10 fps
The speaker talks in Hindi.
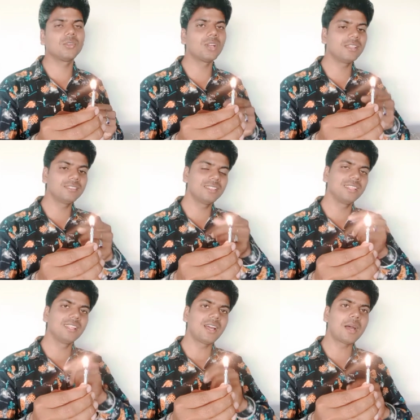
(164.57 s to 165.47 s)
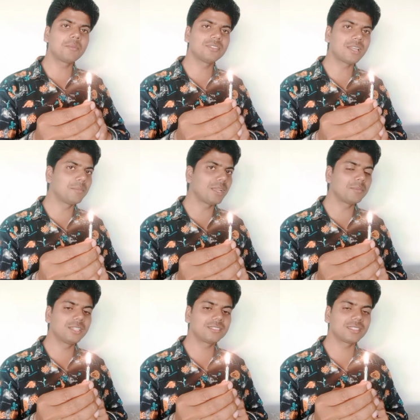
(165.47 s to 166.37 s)
तो गाइस आपके सामने
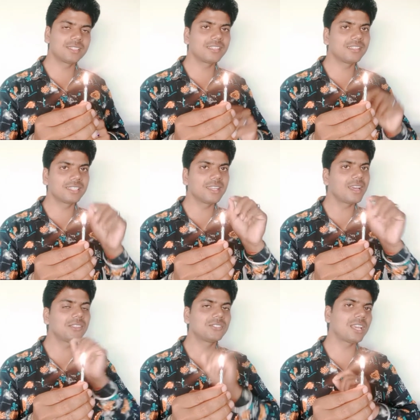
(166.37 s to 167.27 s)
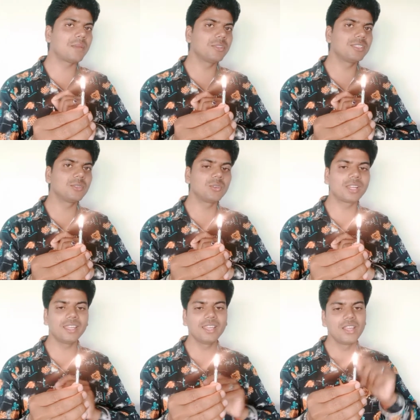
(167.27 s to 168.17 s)
आप देख सकते हैं कितना अच्छा अमेजिंग हो
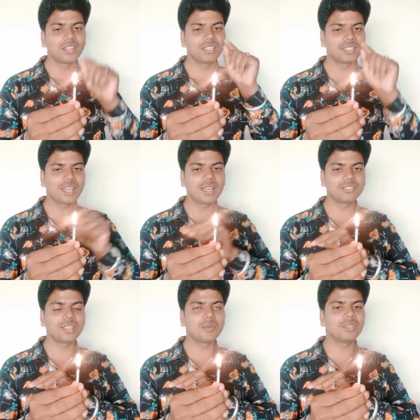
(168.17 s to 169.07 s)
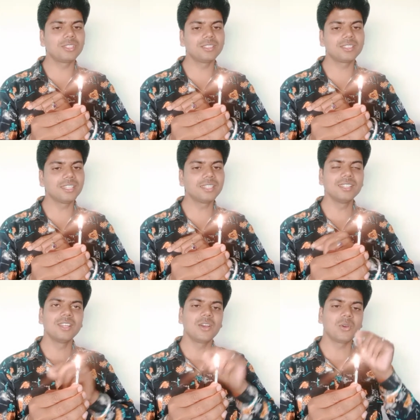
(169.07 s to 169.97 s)
रहा है कितना अच्छा अमेजिंग
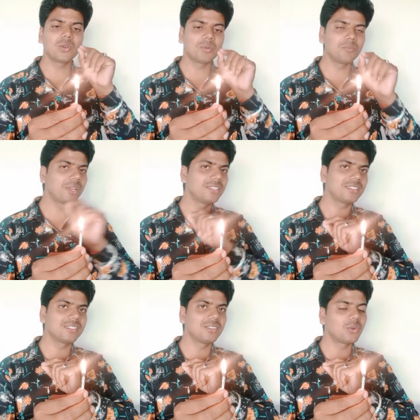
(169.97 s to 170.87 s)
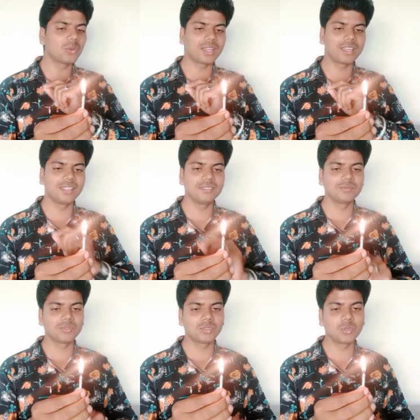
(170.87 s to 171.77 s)
ट्रिक और मैजिक हो रहा है
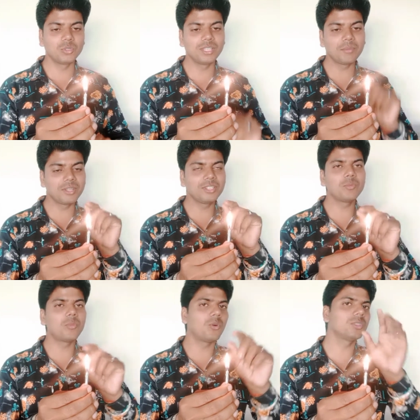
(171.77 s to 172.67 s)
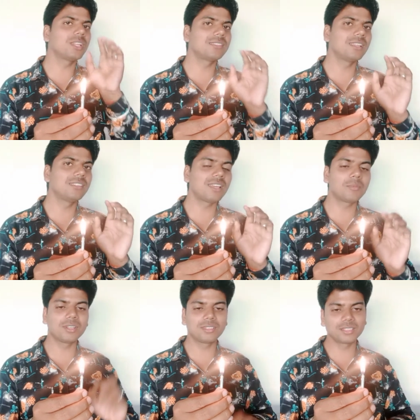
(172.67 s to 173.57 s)
तो ये मैजिक बहुत आसानी
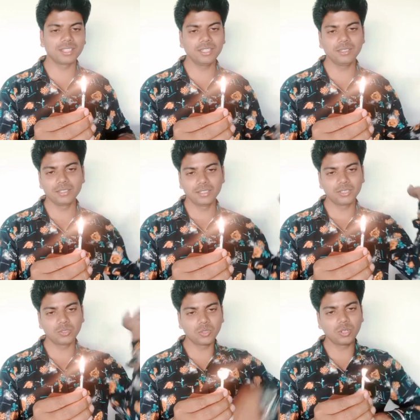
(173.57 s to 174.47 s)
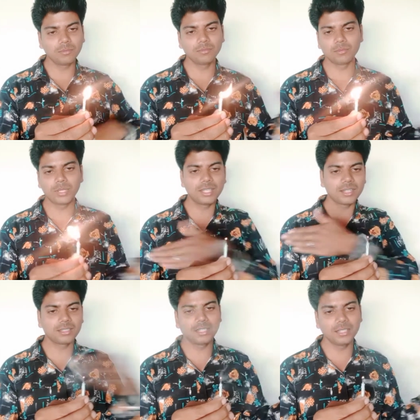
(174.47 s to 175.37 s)
से आप कर सकते हैं इसको हम
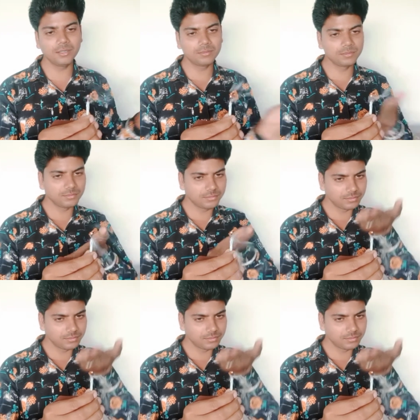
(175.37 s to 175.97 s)
फेयर करते हैं